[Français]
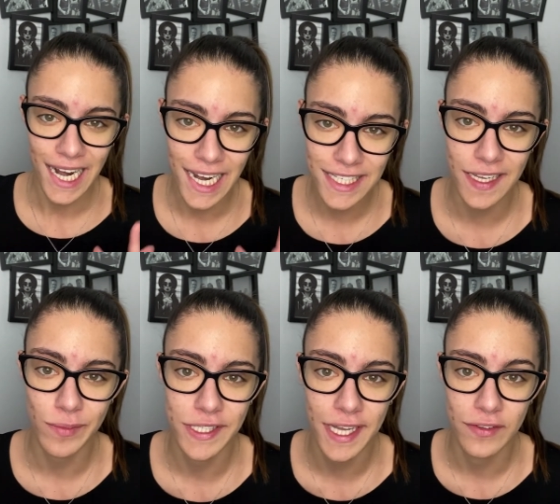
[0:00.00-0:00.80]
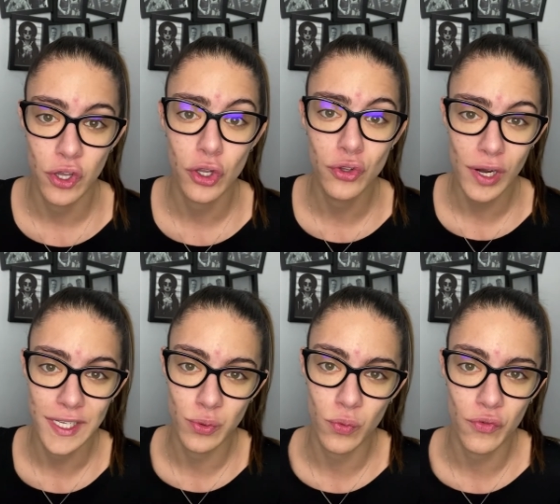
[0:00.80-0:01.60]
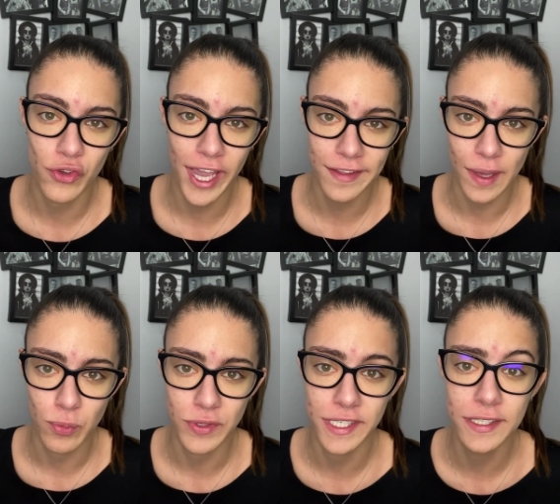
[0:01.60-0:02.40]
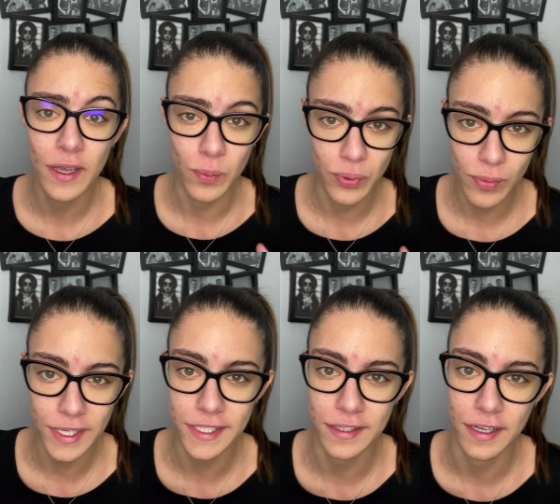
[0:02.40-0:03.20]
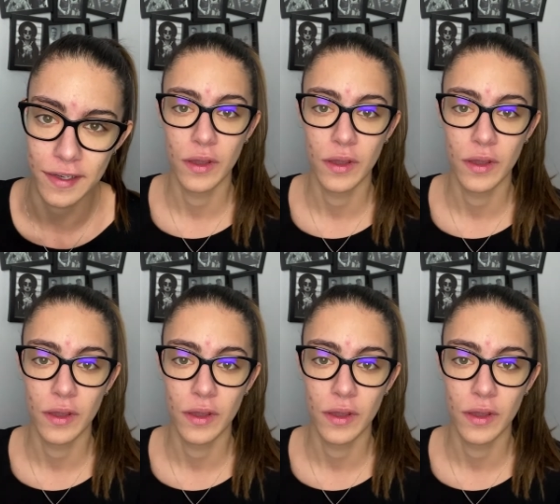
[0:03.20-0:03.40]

Les administrateurs te laisseront faire ta petite publicité.